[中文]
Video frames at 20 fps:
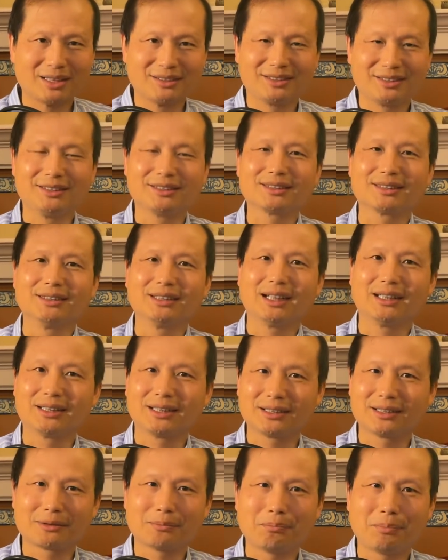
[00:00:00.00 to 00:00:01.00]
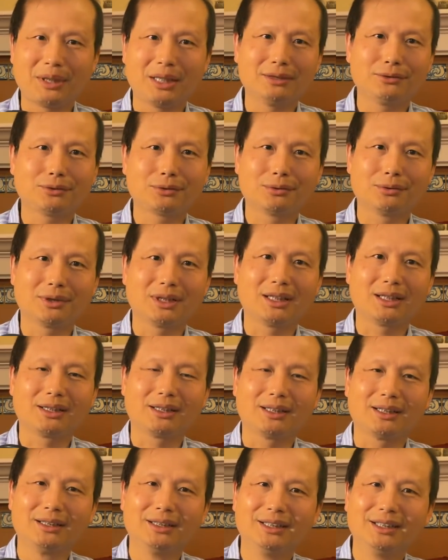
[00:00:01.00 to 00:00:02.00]
其实呢，他是编出来
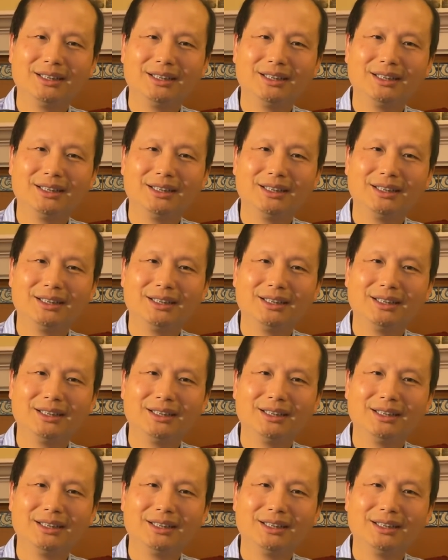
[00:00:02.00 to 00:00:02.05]
的。